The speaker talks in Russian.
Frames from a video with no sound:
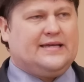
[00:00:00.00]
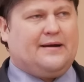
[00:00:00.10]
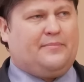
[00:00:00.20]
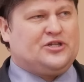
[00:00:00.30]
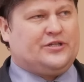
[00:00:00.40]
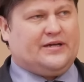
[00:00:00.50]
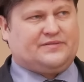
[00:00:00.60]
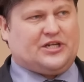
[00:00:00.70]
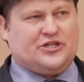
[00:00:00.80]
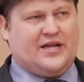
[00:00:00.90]
И обычно
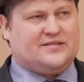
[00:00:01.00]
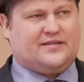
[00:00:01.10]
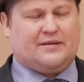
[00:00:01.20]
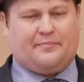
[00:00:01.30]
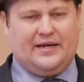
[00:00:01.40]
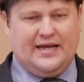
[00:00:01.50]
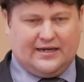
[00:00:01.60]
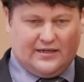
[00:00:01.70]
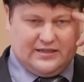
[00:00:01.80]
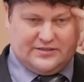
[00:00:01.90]
встречается на
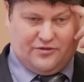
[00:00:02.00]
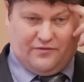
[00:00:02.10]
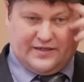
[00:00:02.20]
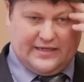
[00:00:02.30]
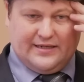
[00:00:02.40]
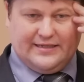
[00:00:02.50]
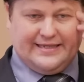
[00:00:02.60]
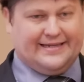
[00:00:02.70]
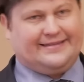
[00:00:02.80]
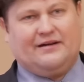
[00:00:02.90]
полях э, совки
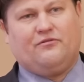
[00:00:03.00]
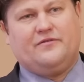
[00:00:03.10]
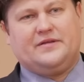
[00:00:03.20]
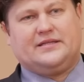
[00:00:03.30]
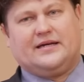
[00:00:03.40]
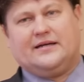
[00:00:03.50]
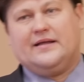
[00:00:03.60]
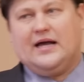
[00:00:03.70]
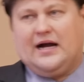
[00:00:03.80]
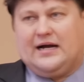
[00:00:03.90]
не одного
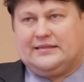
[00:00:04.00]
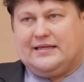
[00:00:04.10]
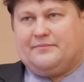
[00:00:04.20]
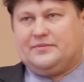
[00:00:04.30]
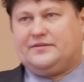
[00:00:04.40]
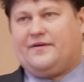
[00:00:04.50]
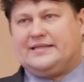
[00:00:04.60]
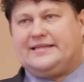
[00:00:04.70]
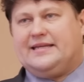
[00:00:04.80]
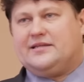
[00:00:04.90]
вида, а там
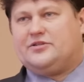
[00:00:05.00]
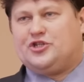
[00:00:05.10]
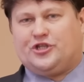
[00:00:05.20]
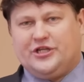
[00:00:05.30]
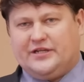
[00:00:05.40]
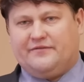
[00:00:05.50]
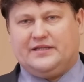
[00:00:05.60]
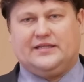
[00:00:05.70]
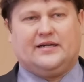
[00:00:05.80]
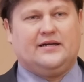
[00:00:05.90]
2, 3, 4
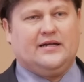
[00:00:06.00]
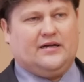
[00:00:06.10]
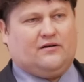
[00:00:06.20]
вида.